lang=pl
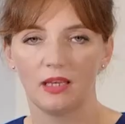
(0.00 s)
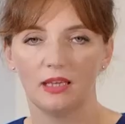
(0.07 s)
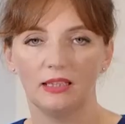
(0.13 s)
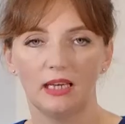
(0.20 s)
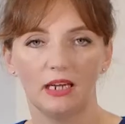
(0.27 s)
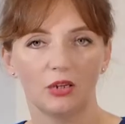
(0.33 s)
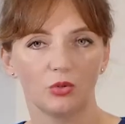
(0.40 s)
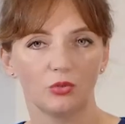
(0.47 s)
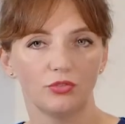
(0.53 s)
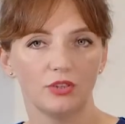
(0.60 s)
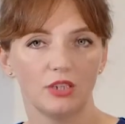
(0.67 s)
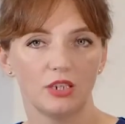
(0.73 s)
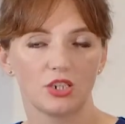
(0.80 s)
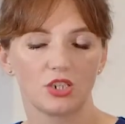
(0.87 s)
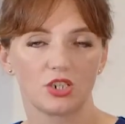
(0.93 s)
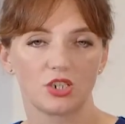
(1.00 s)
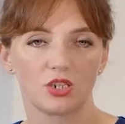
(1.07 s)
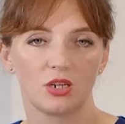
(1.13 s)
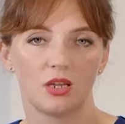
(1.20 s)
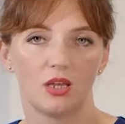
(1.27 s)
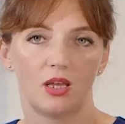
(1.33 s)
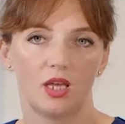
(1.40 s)
jak
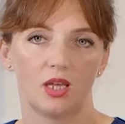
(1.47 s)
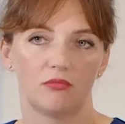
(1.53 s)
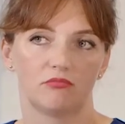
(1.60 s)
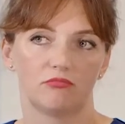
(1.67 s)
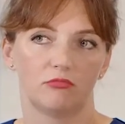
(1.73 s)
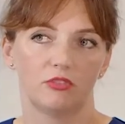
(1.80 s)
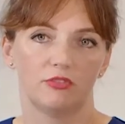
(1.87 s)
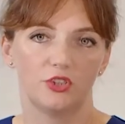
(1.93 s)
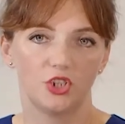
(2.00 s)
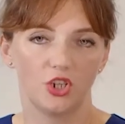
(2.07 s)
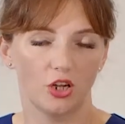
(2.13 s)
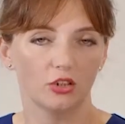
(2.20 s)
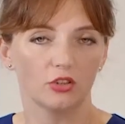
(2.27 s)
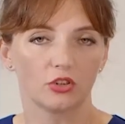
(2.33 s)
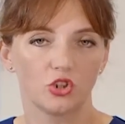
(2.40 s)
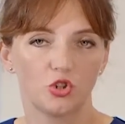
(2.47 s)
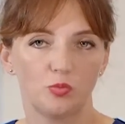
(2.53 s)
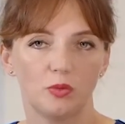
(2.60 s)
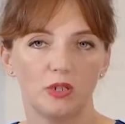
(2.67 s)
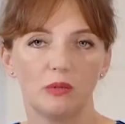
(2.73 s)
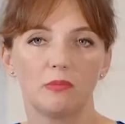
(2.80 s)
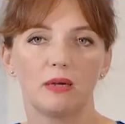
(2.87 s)
również wyciągnąć
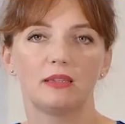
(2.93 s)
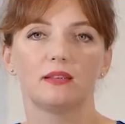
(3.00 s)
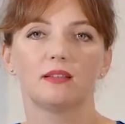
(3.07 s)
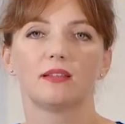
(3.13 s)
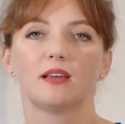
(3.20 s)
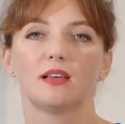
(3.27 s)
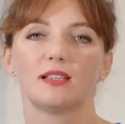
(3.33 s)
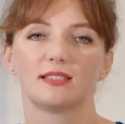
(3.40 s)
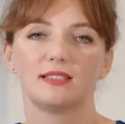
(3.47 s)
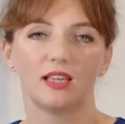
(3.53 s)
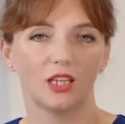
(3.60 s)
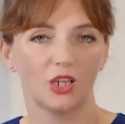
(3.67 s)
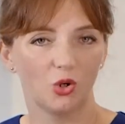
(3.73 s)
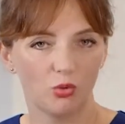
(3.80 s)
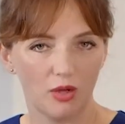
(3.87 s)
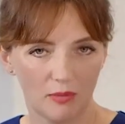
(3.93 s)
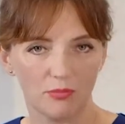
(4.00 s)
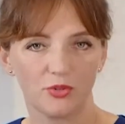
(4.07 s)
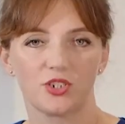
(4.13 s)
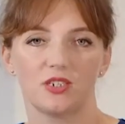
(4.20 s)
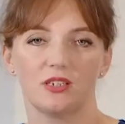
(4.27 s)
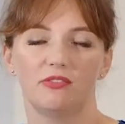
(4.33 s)
pigment z
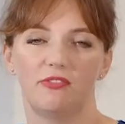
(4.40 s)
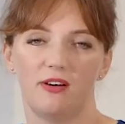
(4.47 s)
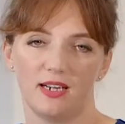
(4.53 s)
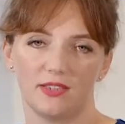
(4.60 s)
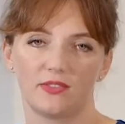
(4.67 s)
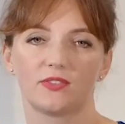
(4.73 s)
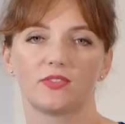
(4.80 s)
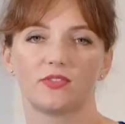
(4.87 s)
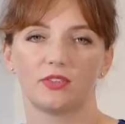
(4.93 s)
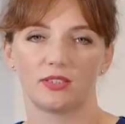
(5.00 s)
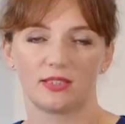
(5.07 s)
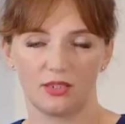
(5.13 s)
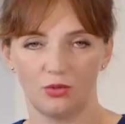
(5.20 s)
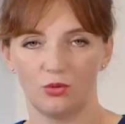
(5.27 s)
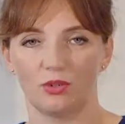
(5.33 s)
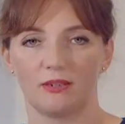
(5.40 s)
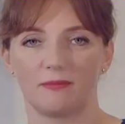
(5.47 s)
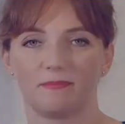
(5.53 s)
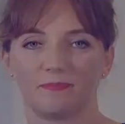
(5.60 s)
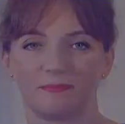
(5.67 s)
najgłębszych warstw skóry.